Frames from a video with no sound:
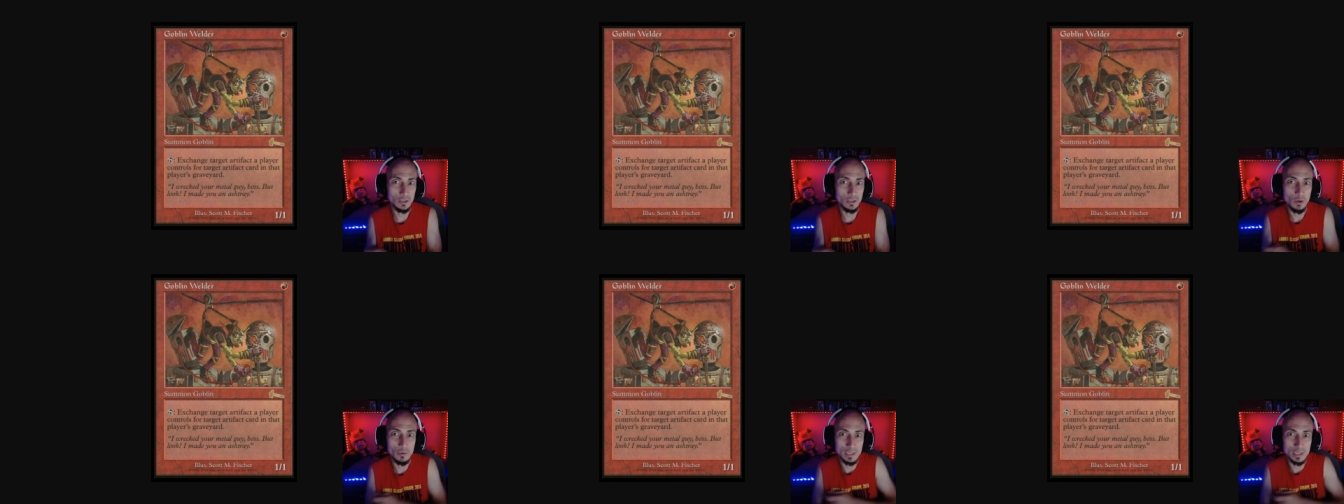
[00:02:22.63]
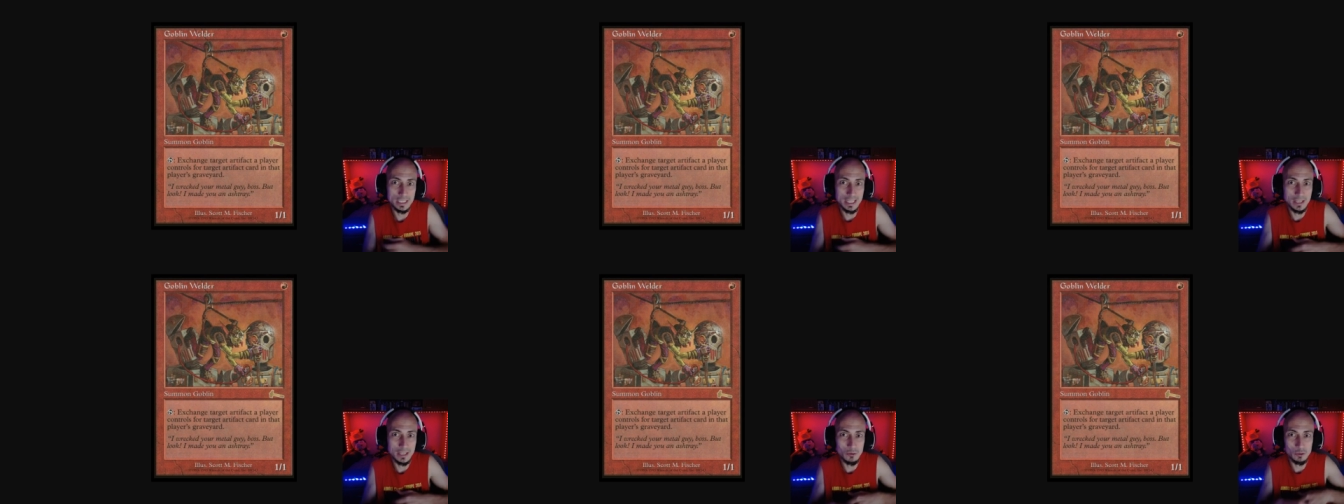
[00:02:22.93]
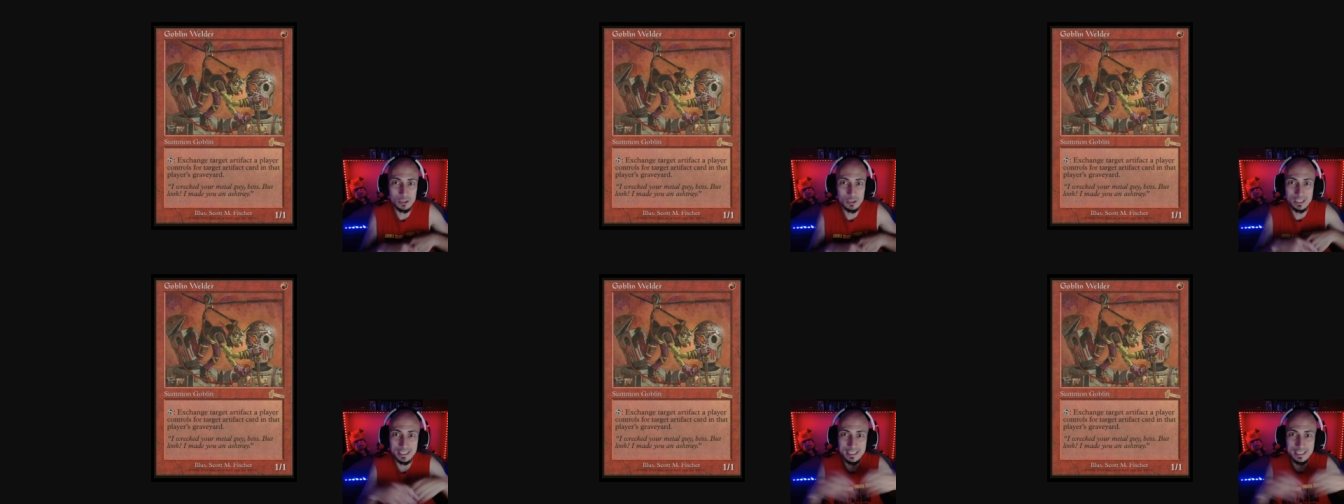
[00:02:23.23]
aunque sea de
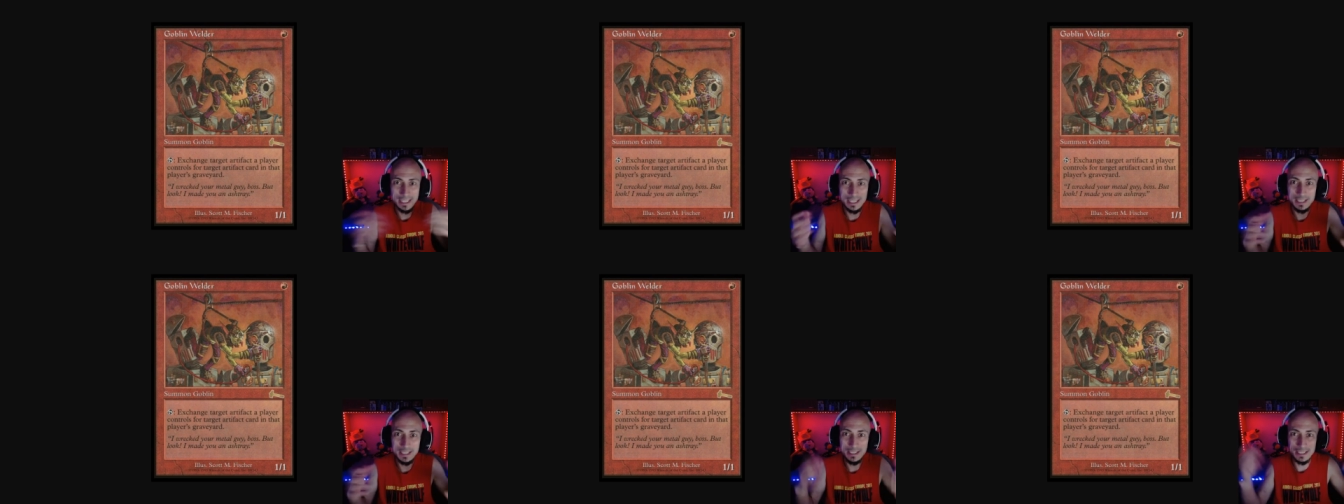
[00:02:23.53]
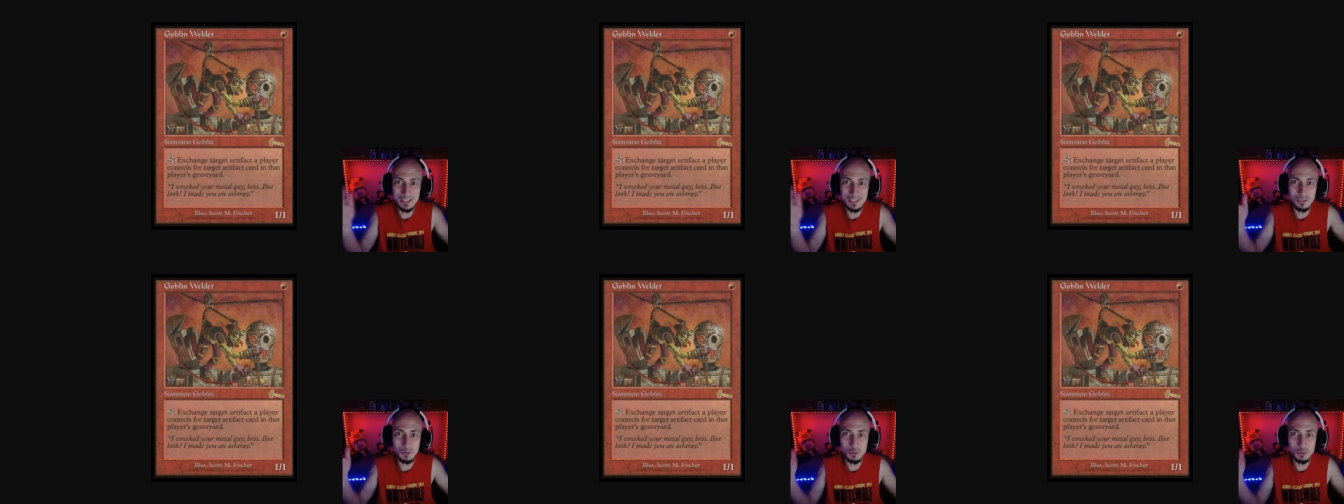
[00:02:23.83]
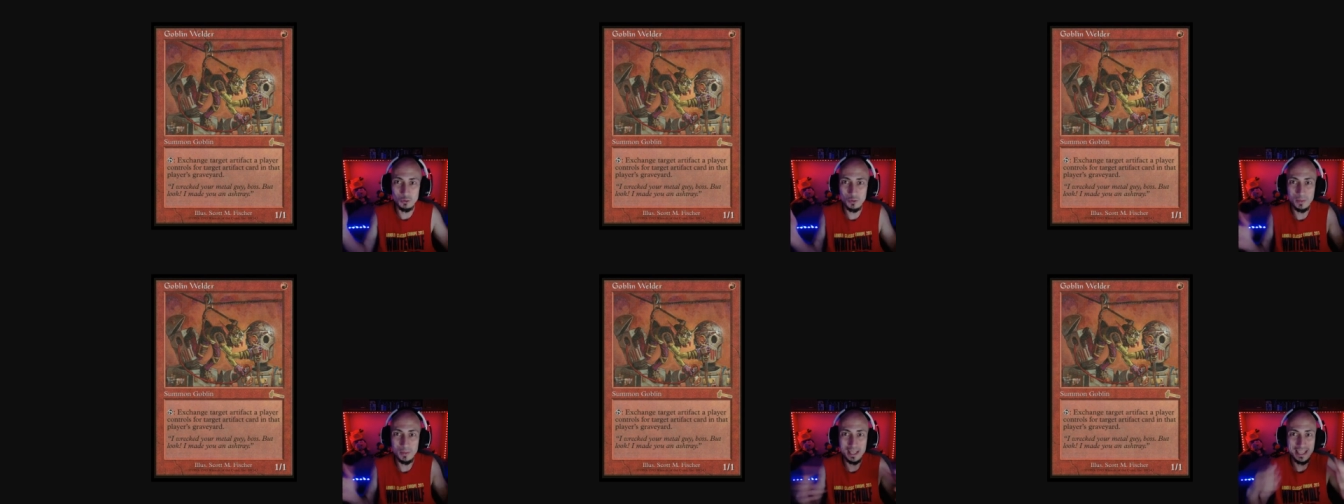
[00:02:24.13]
coste 6, 7, 8,
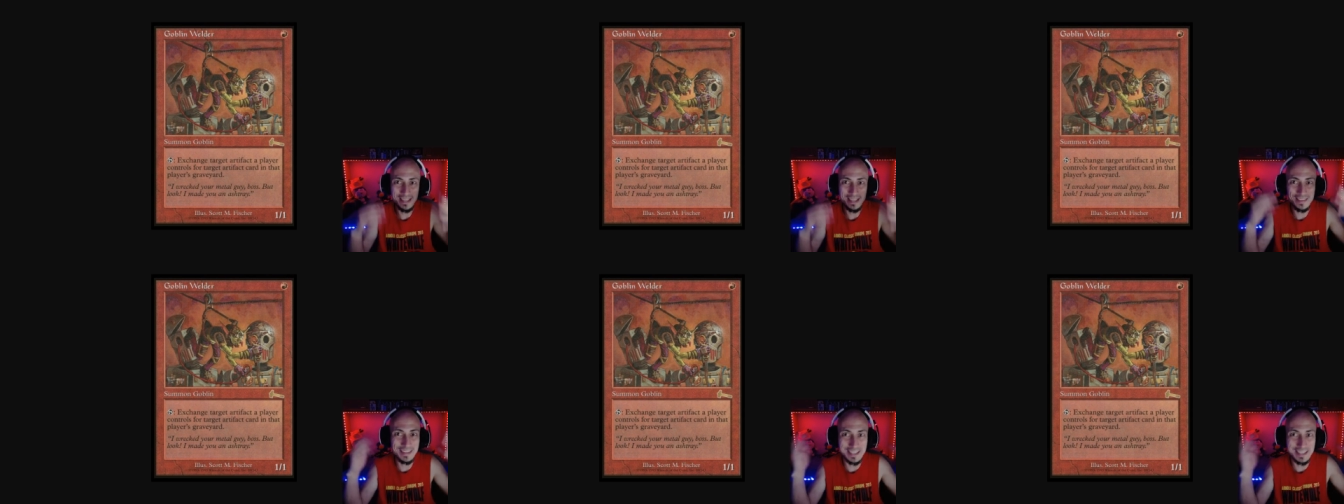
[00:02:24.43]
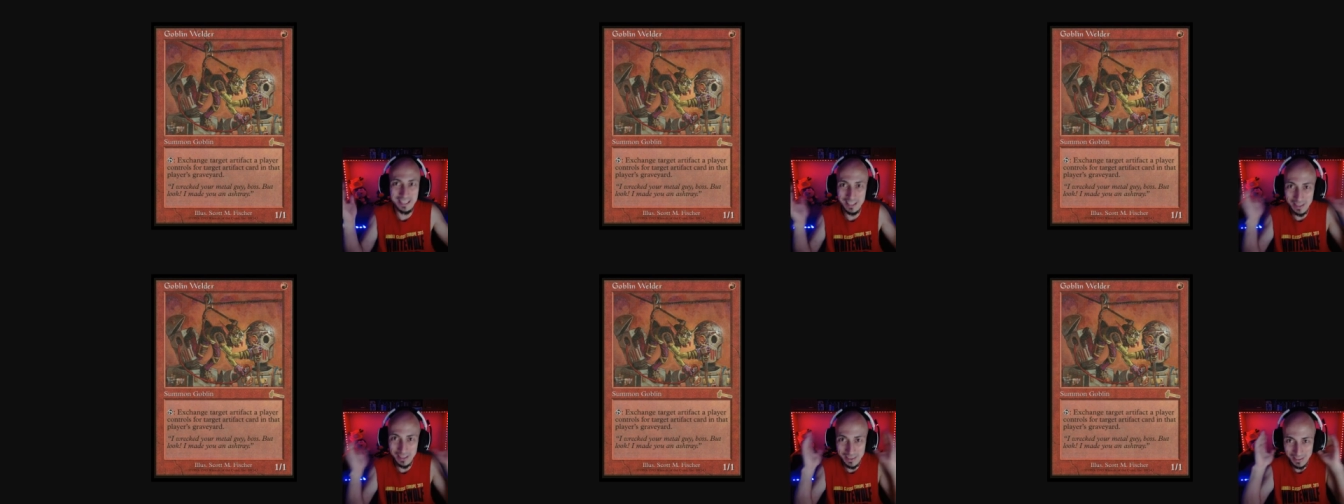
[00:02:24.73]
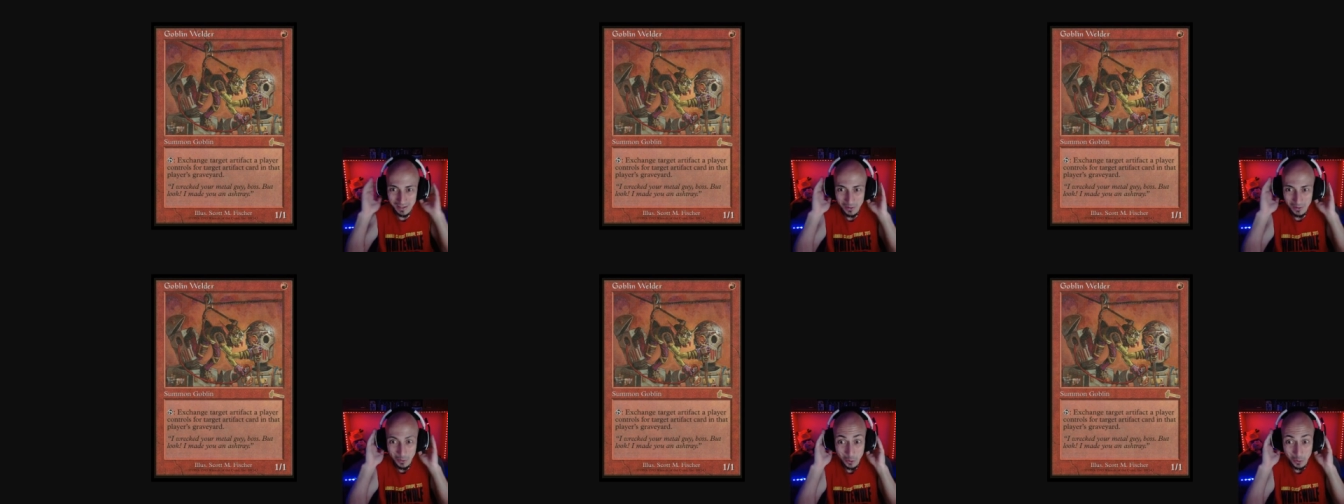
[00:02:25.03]
9, 10,
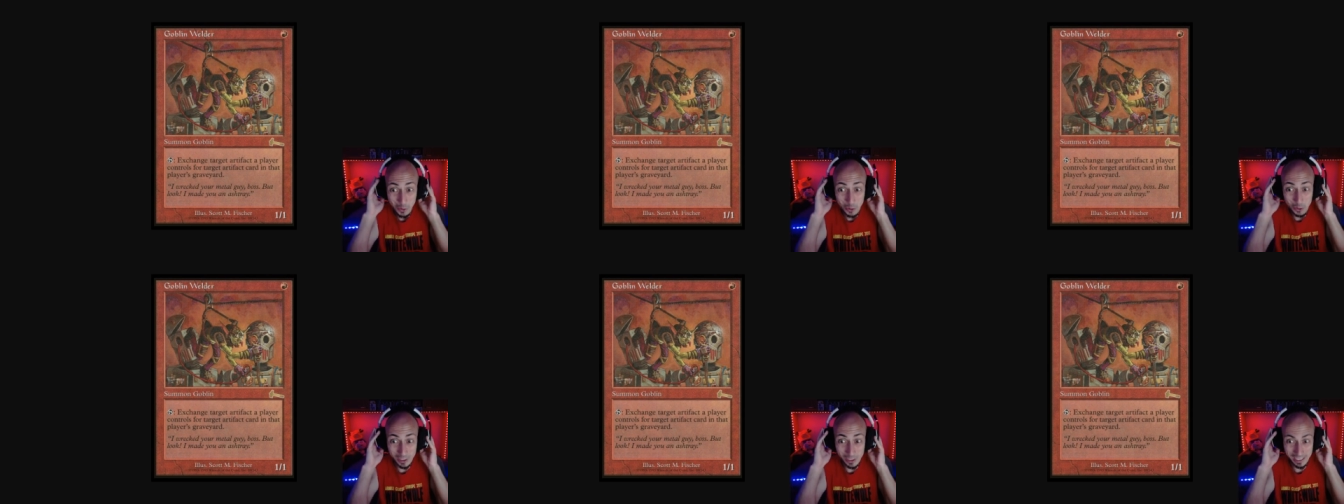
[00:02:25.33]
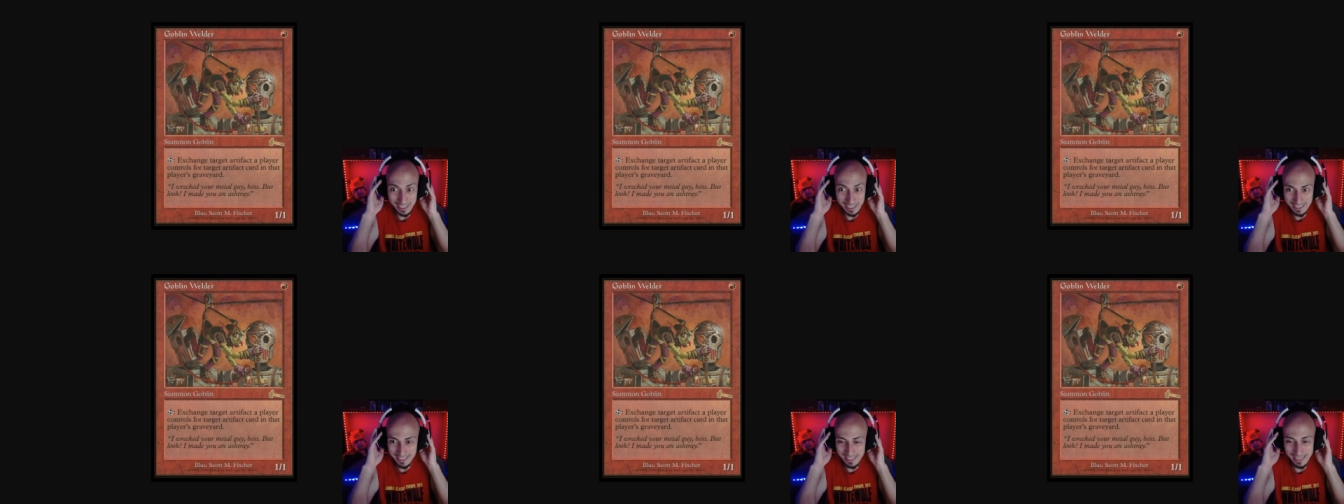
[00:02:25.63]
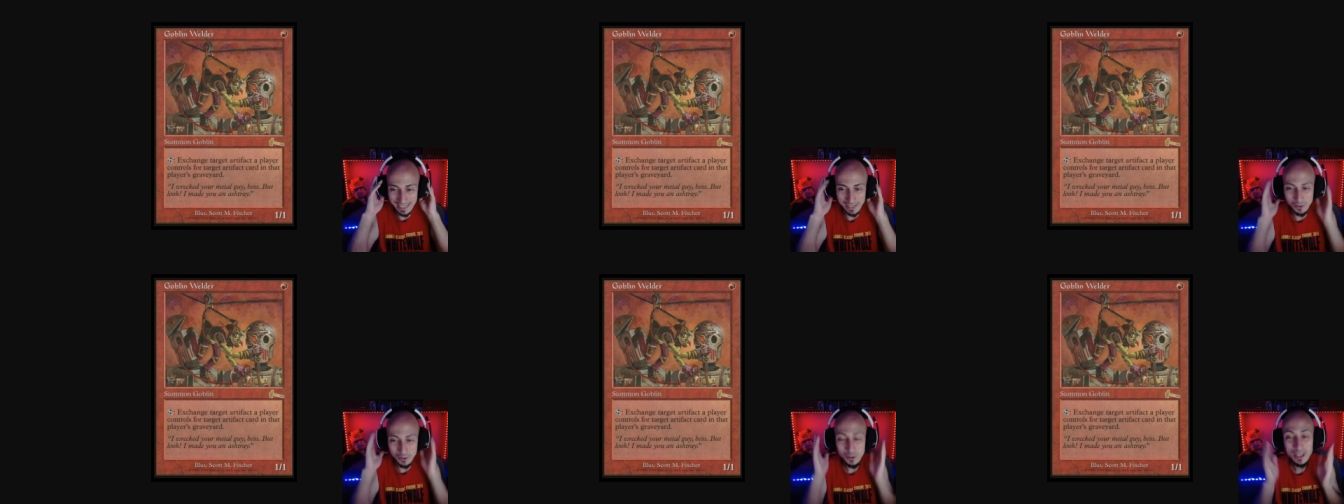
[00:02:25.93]
15 o lo que
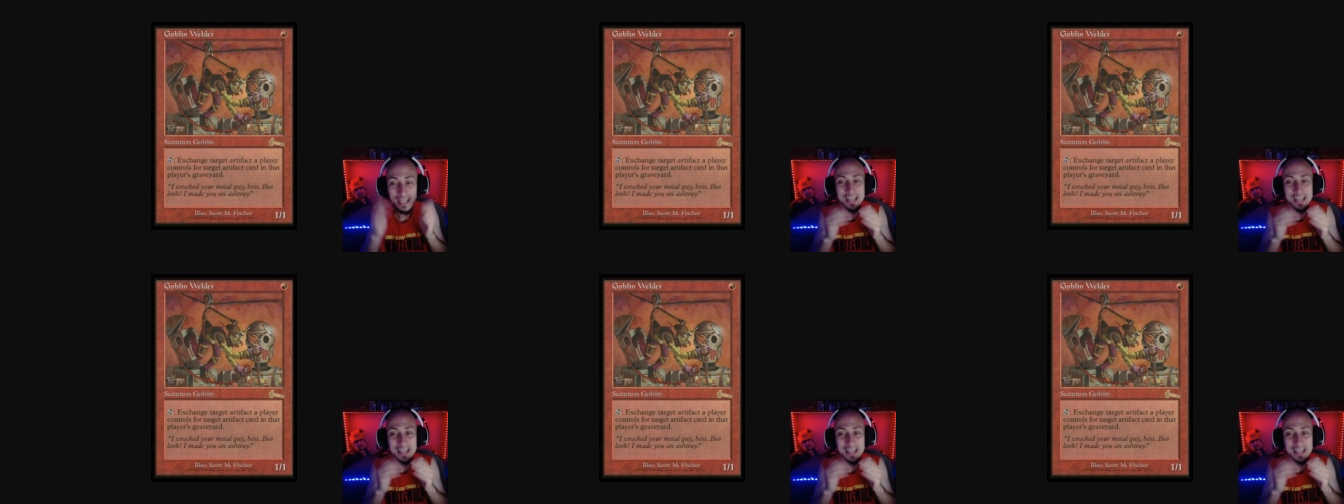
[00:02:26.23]
sea, ¿no?